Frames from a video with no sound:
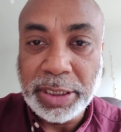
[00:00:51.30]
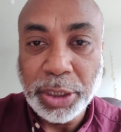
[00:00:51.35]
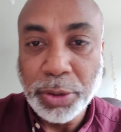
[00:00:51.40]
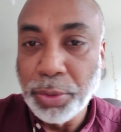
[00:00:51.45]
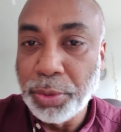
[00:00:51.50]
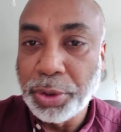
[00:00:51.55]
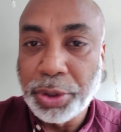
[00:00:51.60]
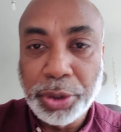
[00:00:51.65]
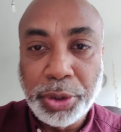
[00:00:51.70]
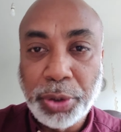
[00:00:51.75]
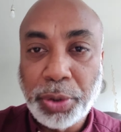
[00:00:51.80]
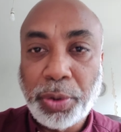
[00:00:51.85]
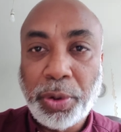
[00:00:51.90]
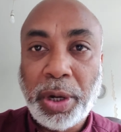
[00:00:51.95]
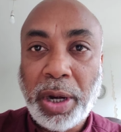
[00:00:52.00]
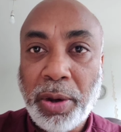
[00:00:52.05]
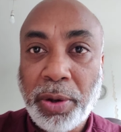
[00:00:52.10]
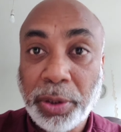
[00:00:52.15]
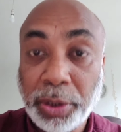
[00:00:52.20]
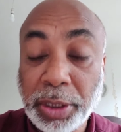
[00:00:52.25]
যে কোনো কিছু
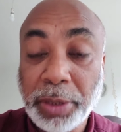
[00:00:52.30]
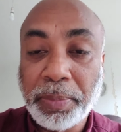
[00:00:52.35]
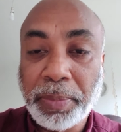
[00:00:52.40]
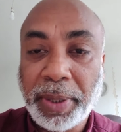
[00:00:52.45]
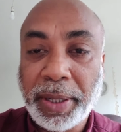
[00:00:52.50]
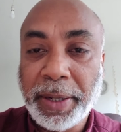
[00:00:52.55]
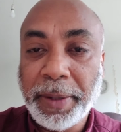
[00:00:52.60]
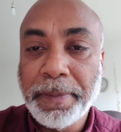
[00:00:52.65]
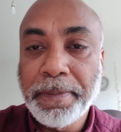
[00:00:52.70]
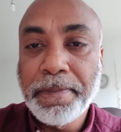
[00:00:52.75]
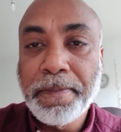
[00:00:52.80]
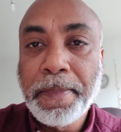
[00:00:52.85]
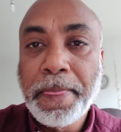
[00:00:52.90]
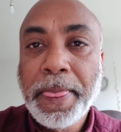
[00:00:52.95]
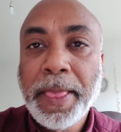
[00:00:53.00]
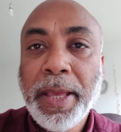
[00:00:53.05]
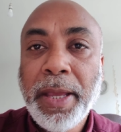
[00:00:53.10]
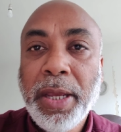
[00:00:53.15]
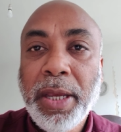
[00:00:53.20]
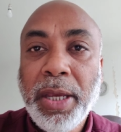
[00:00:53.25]
করা হতে পারে
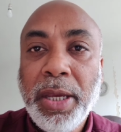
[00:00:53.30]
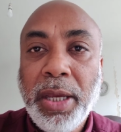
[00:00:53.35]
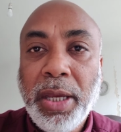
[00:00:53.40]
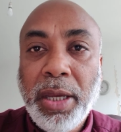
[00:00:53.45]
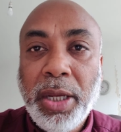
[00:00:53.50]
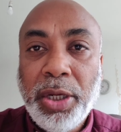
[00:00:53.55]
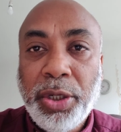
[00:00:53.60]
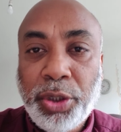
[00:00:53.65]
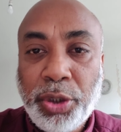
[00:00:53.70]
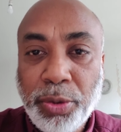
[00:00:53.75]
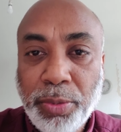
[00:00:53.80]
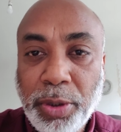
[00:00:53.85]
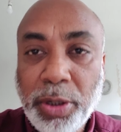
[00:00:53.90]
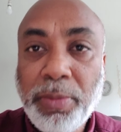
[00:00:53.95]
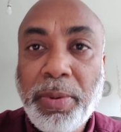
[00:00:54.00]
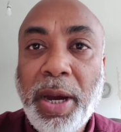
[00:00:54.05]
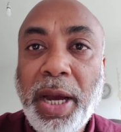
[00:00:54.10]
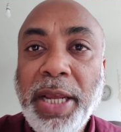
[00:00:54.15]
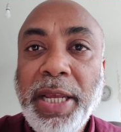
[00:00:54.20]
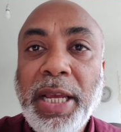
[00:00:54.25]

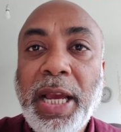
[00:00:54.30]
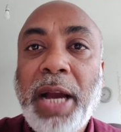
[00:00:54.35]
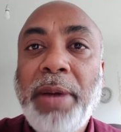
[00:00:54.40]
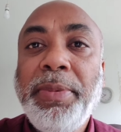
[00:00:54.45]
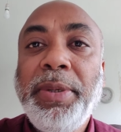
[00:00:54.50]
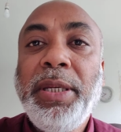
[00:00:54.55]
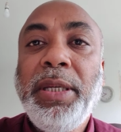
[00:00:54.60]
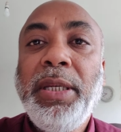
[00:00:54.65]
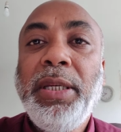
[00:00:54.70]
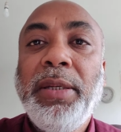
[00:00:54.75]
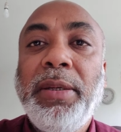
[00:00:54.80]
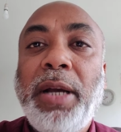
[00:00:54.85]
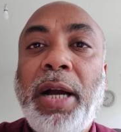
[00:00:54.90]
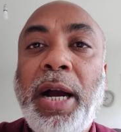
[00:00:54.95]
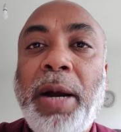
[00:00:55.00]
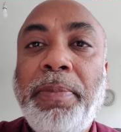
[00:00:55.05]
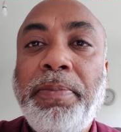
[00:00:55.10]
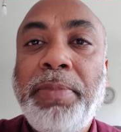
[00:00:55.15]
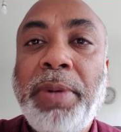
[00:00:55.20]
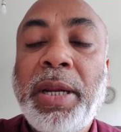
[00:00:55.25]
সুমন ভাই আমি
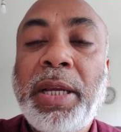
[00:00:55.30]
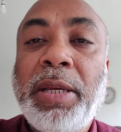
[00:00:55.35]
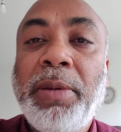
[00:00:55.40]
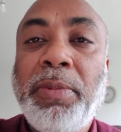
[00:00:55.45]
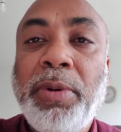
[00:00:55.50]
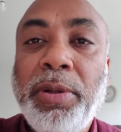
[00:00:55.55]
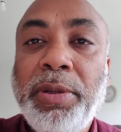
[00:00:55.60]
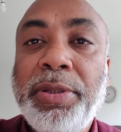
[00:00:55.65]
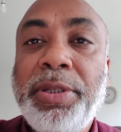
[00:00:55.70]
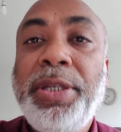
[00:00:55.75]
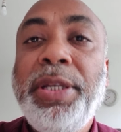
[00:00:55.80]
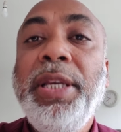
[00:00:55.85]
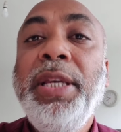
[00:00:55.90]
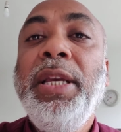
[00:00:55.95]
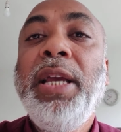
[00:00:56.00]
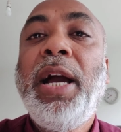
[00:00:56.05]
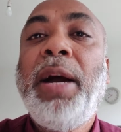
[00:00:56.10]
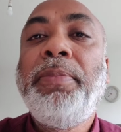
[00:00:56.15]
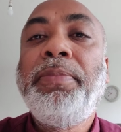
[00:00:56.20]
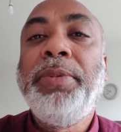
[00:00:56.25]
আপনাকে বলছি
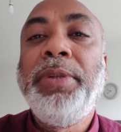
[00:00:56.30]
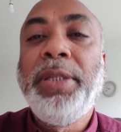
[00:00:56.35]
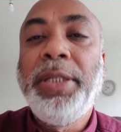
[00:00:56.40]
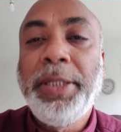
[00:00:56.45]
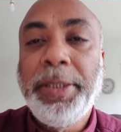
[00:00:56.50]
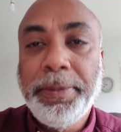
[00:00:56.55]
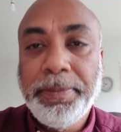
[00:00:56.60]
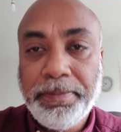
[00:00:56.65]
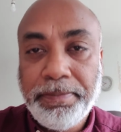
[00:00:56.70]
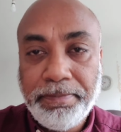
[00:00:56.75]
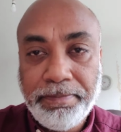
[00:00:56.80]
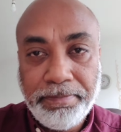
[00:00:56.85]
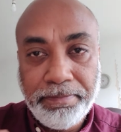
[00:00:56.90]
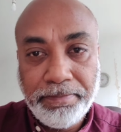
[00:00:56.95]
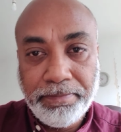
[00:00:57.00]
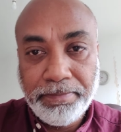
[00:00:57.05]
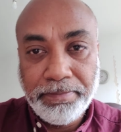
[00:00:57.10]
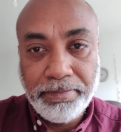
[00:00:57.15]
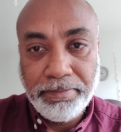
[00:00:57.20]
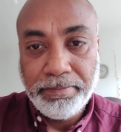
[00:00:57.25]
আপনি
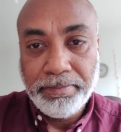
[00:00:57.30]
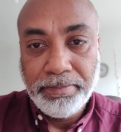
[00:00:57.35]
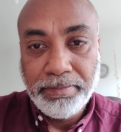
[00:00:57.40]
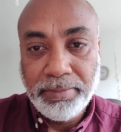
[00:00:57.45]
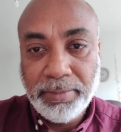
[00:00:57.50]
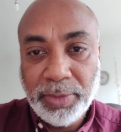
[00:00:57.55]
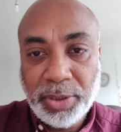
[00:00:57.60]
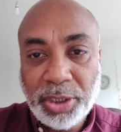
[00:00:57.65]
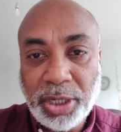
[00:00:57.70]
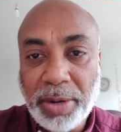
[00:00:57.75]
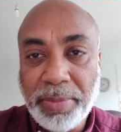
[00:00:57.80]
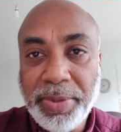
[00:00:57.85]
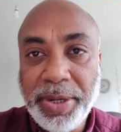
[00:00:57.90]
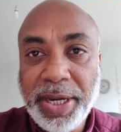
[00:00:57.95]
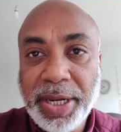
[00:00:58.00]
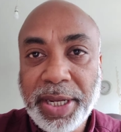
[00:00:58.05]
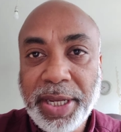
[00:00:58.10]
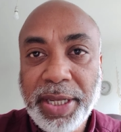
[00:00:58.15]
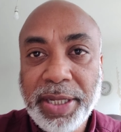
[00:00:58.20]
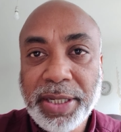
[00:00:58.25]
সামনে
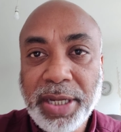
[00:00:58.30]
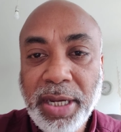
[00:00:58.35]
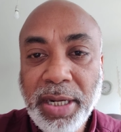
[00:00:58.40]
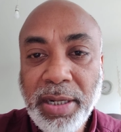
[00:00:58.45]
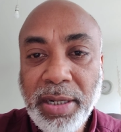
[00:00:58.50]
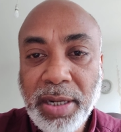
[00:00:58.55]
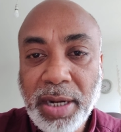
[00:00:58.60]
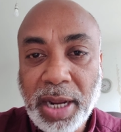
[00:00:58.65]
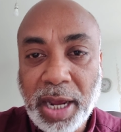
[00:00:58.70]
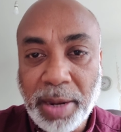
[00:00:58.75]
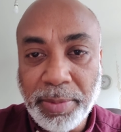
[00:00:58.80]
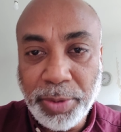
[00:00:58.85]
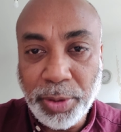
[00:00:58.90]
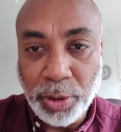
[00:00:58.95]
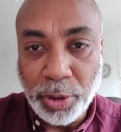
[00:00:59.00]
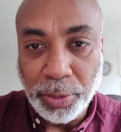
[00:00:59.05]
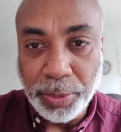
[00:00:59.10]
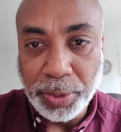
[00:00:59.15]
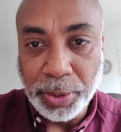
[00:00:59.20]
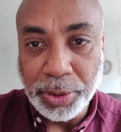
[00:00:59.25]
এগিয়ে যান
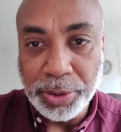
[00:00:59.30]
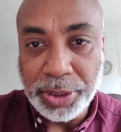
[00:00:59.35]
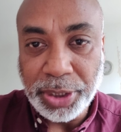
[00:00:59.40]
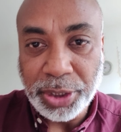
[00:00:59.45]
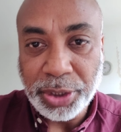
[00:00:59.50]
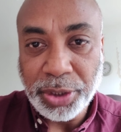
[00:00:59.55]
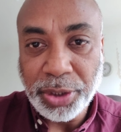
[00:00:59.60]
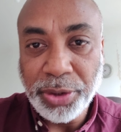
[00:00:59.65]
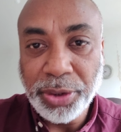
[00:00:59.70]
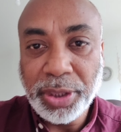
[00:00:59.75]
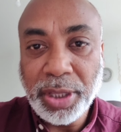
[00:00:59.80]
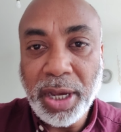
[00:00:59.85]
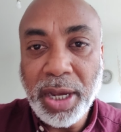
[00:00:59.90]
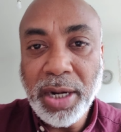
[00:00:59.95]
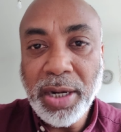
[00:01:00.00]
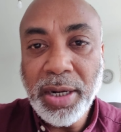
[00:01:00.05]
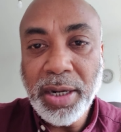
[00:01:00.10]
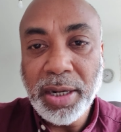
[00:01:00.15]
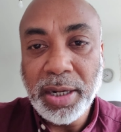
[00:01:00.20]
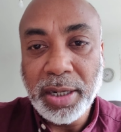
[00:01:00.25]
আমিও হবিগঞ্জের
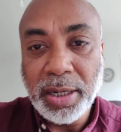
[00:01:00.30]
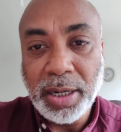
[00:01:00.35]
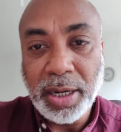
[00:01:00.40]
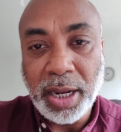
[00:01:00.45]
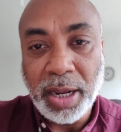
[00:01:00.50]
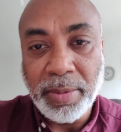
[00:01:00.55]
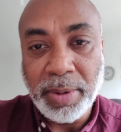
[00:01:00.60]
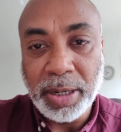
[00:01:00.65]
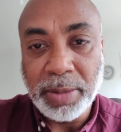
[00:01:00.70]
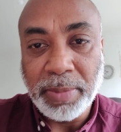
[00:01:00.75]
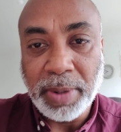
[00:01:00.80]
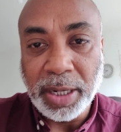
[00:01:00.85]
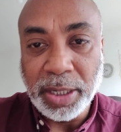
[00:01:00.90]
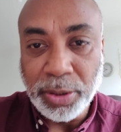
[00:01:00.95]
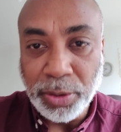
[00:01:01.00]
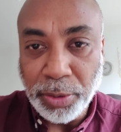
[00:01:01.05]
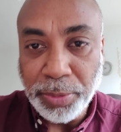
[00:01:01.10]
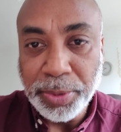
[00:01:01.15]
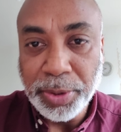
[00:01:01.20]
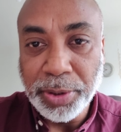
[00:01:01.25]
সন্তান আমার
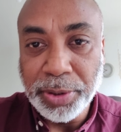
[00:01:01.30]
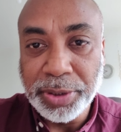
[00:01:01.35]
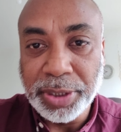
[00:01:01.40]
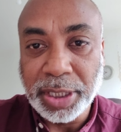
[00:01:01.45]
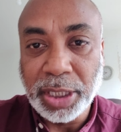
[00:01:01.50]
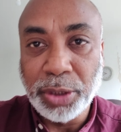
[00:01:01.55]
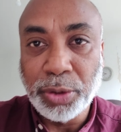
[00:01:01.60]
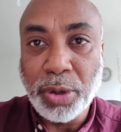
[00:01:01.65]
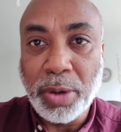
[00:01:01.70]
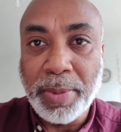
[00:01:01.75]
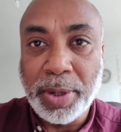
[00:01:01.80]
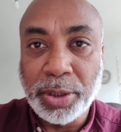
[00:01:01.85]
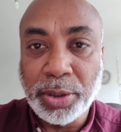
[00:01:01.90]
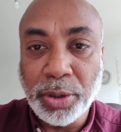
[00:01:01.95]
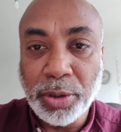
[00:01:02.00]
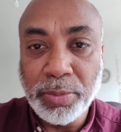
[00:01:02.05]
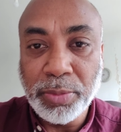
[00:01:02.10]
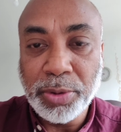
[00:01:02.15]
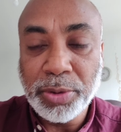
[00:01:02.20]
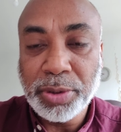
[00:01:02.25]
বাড়ি নবীগঞ্জে কিন্তু আমার
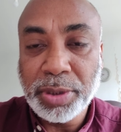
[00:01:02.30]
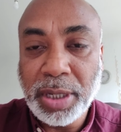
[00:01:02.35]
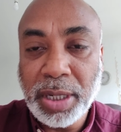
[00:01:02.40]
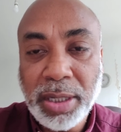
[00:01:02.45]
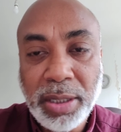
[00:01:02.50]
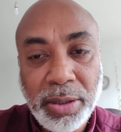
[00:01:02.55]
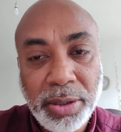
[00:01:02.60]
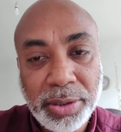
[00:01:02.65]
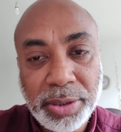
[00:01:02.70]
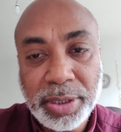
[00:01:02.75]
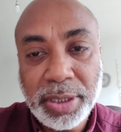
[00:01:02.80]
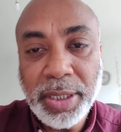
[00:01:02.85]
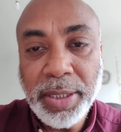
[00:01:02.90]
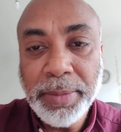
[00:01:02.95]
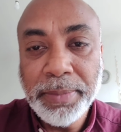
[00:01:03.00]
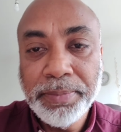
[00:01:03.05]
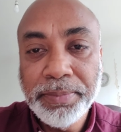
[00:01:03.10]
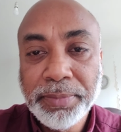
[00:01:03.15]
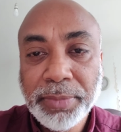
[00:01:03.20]
জন্মস্থান হচ্ছে